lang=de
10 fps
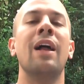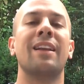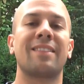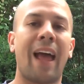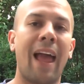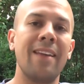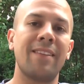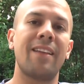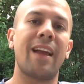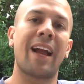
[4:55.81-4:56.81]
Das
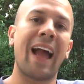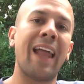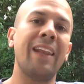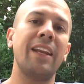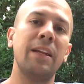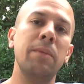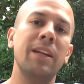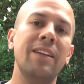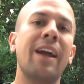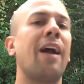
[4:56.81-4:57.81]
heißt, er kann im
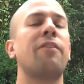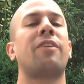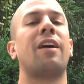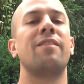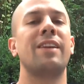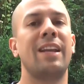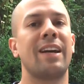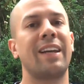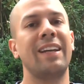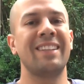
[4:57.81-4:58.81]
Idealfall, wenn
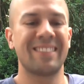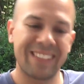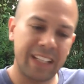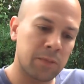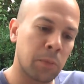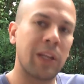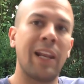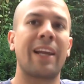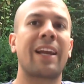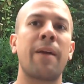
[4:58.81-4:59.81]
er gegen sechs
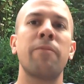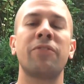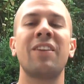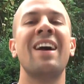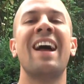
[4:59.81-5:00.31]
Modelle kämpft,